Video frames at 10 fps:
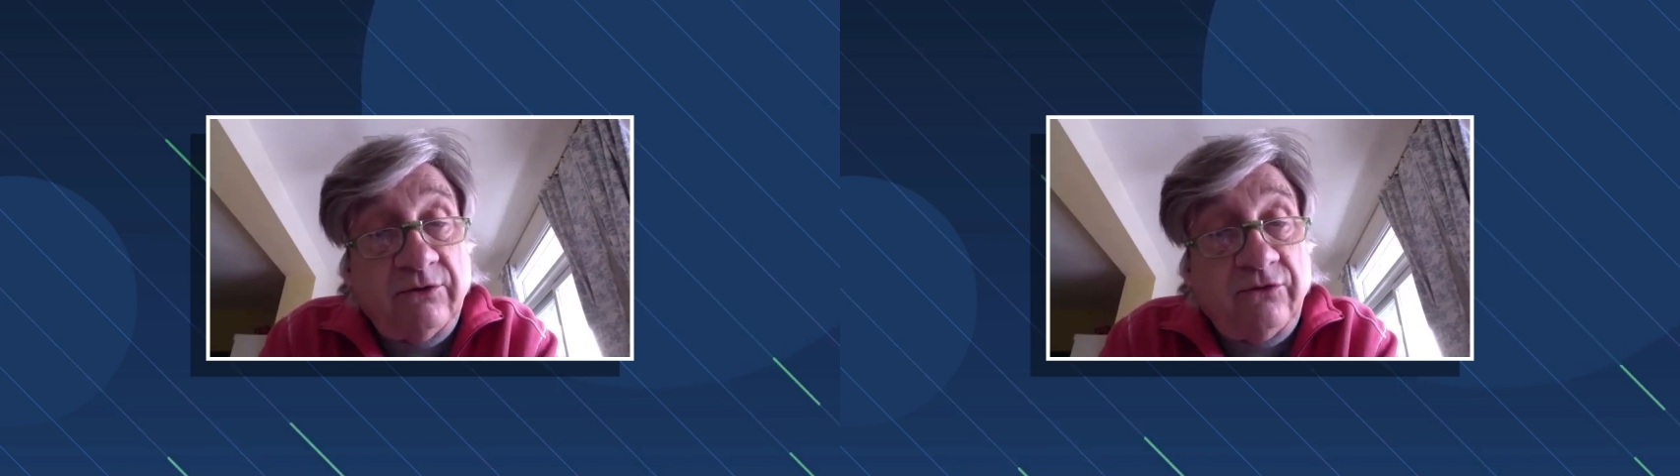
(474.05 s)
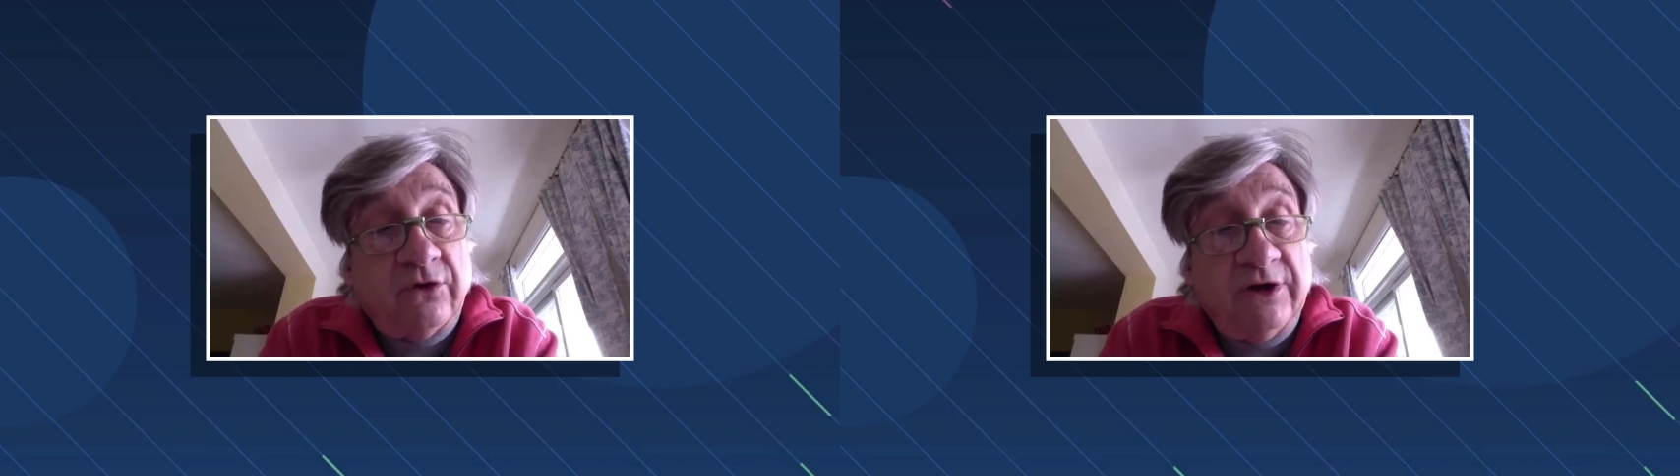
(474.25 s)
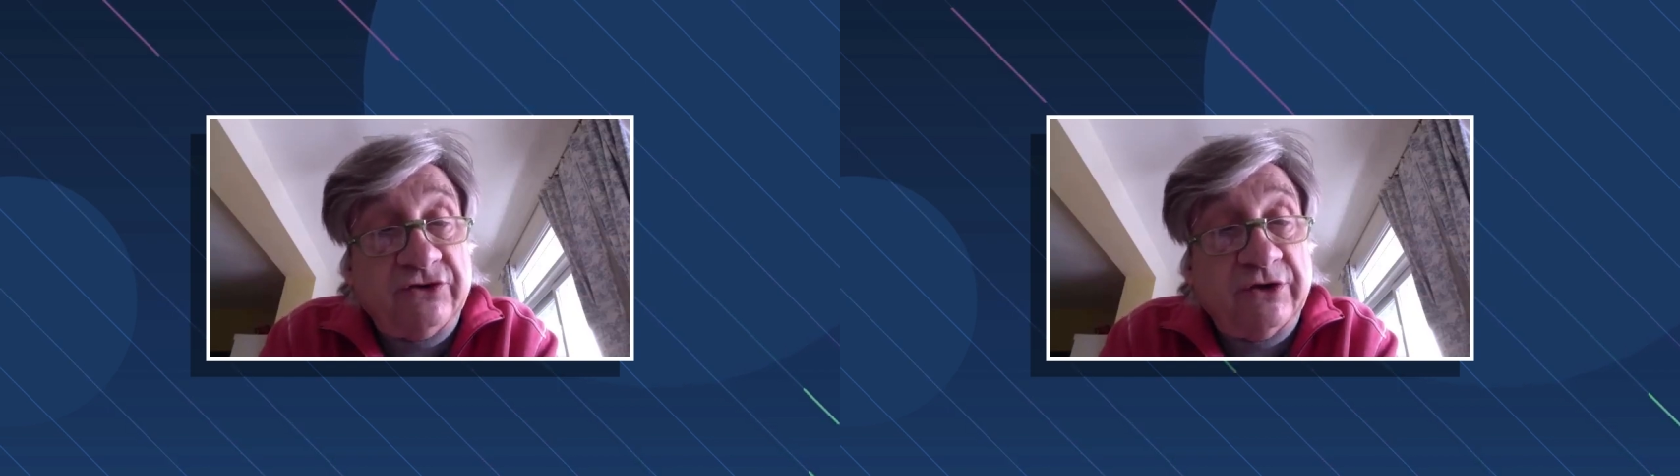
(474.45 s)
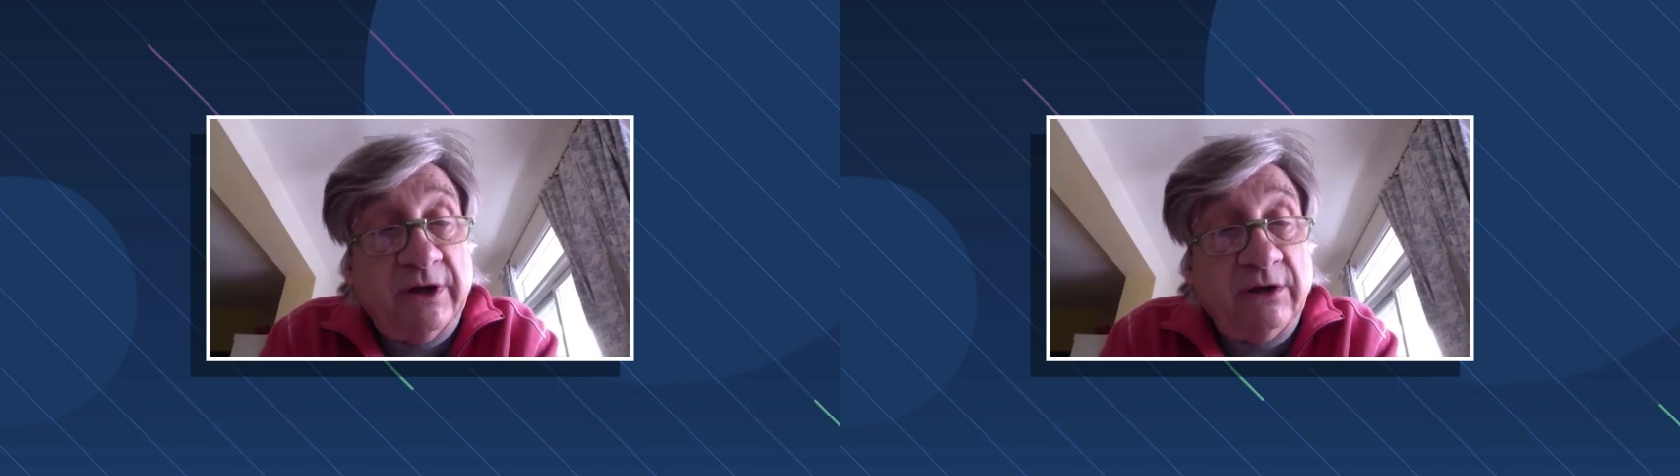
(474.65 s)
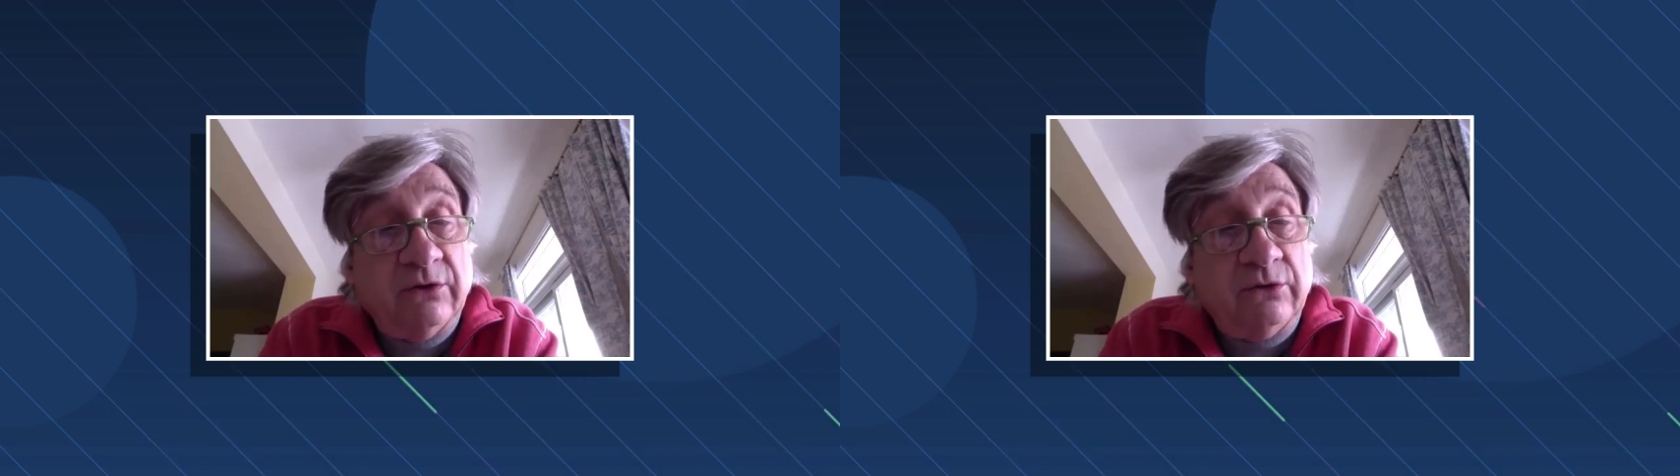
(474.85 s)
du Collège
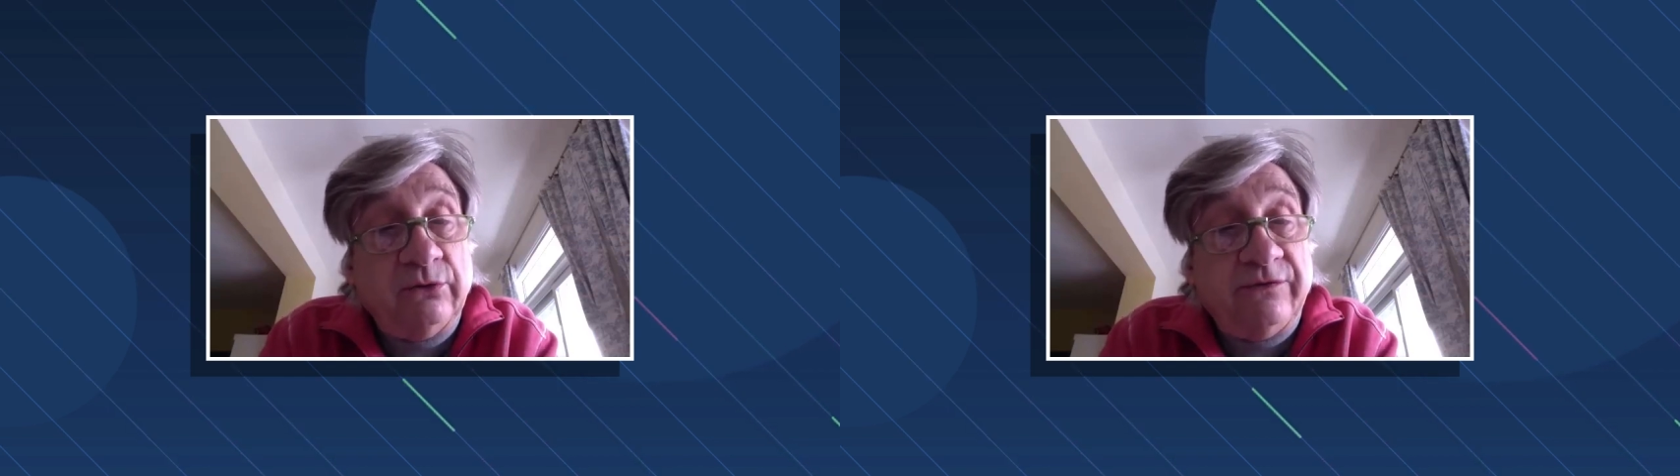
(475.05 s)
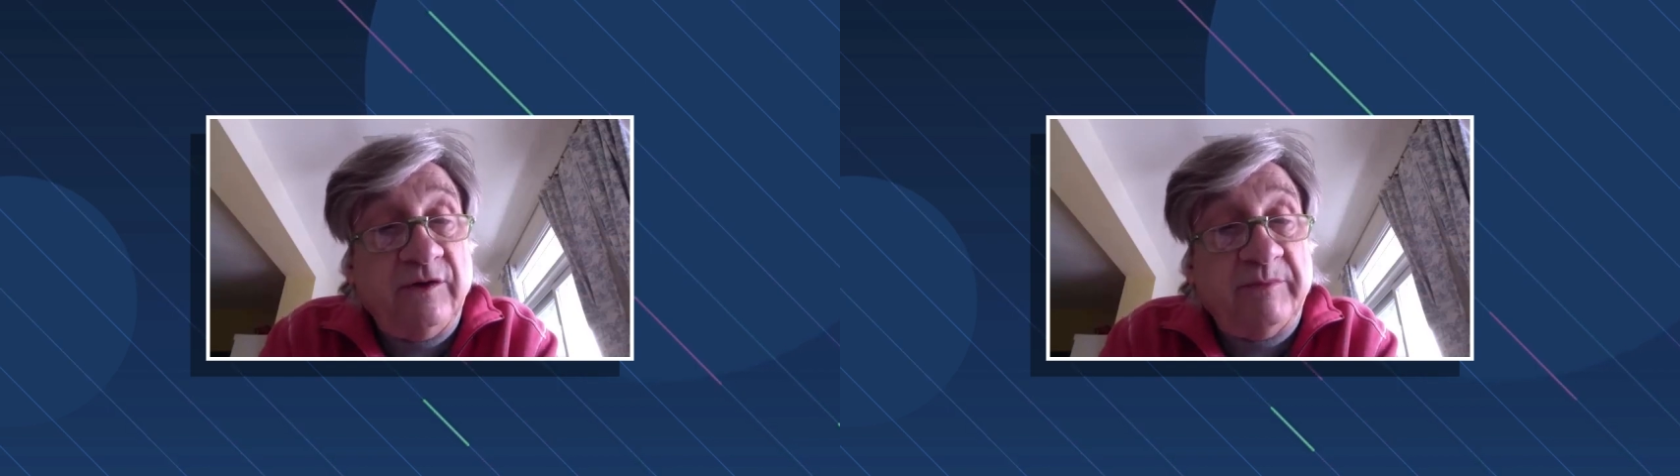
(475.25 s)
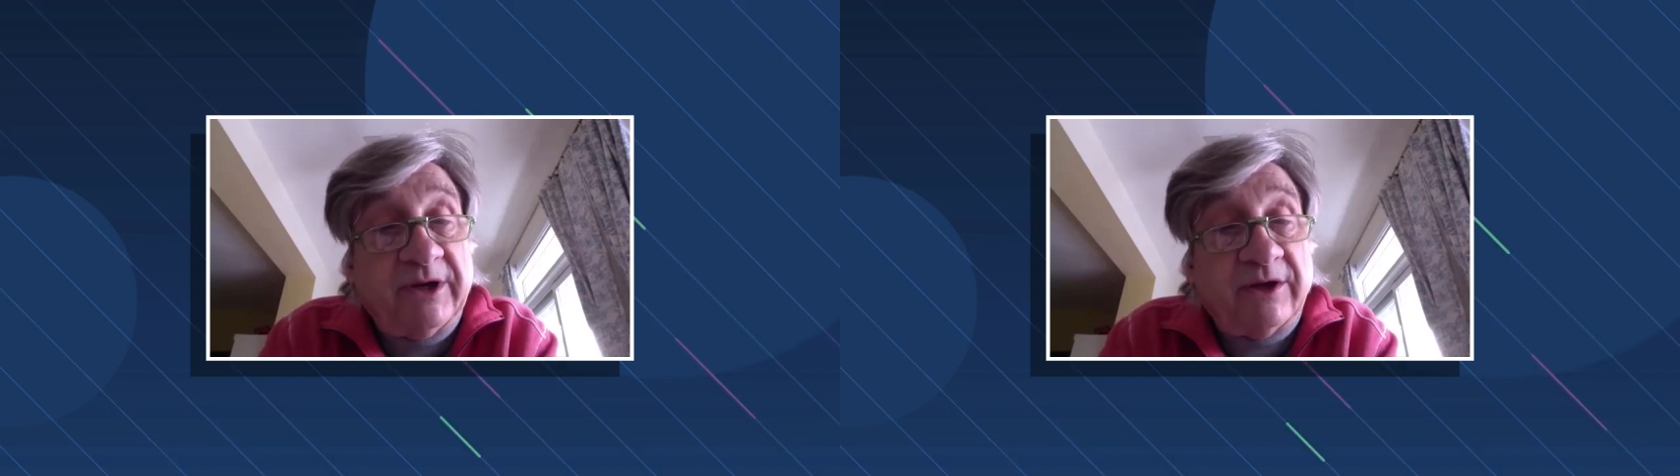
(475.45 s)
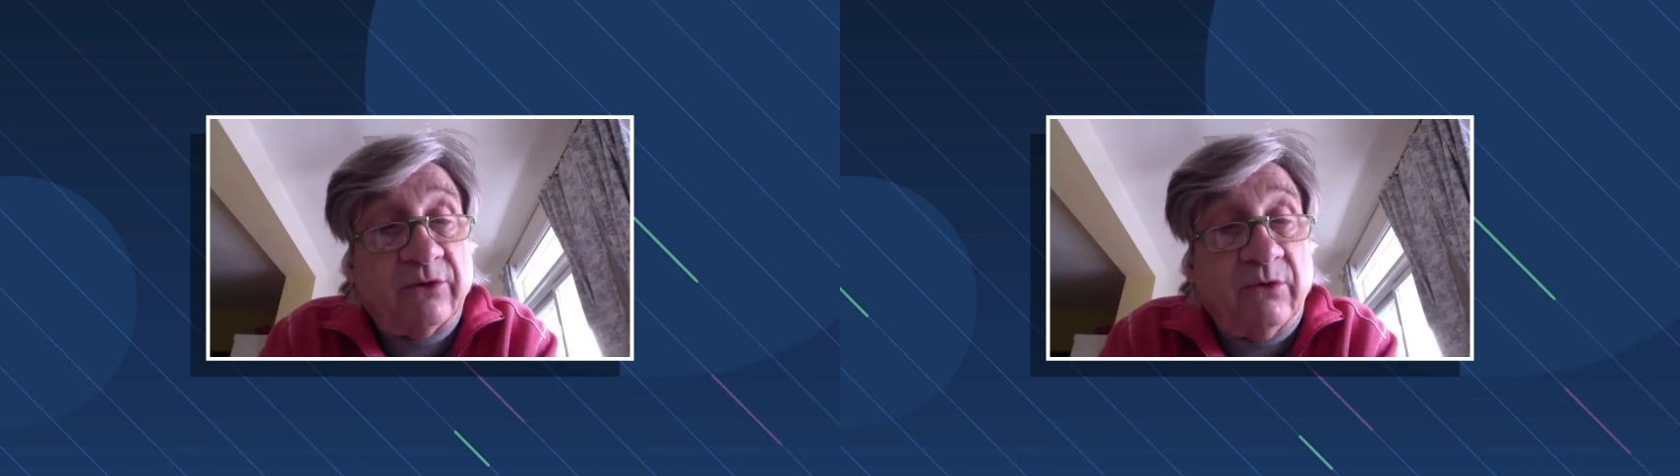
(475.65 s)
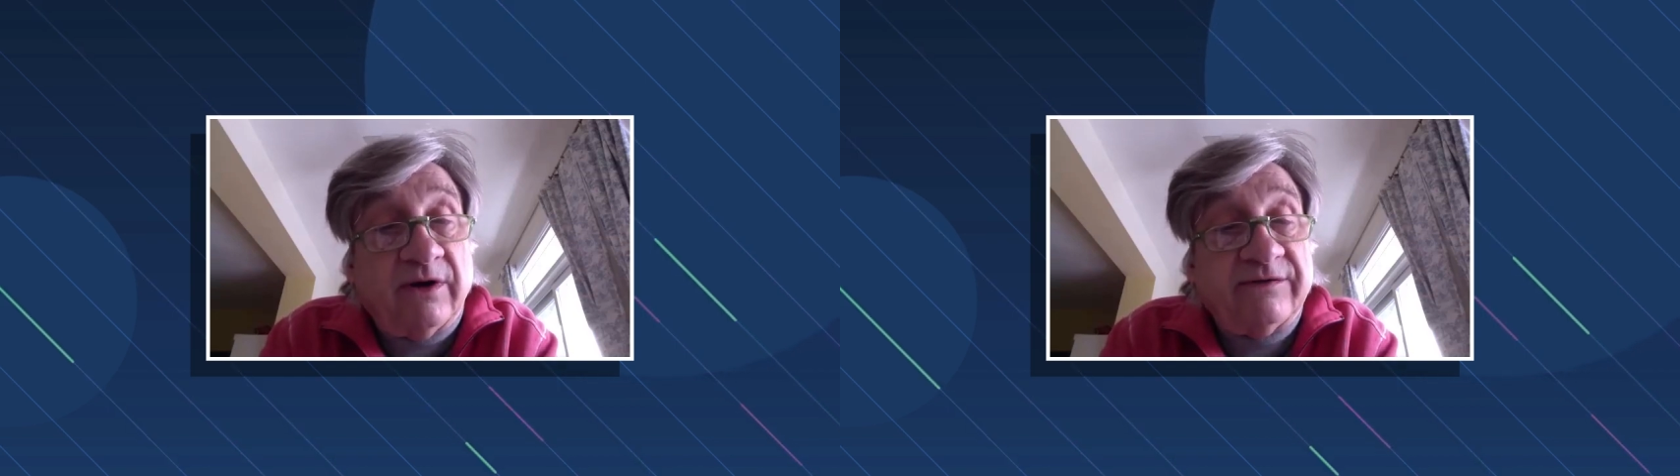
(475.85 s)
Gienelgo aussi pendant
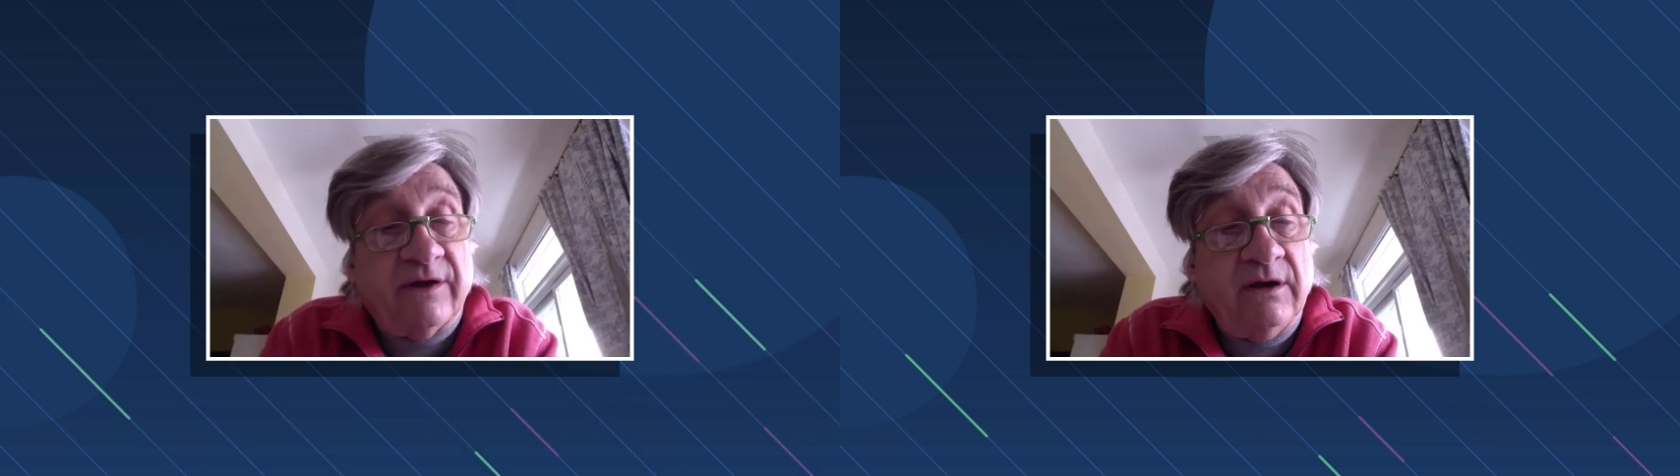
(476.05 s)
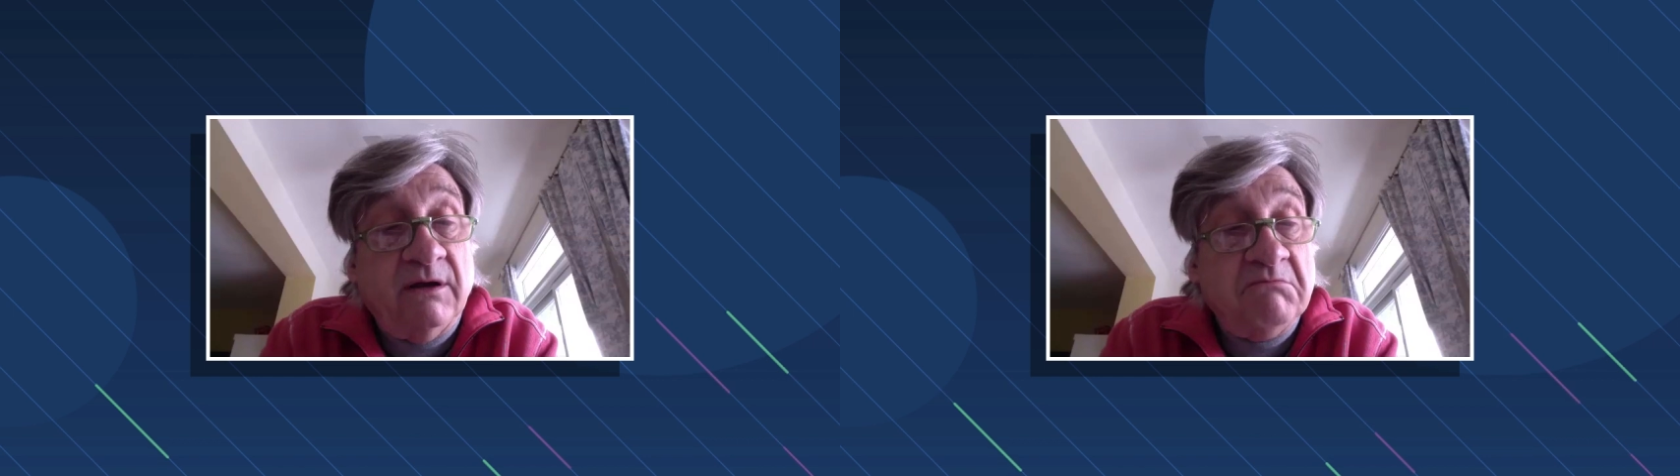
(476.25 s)
trois ans.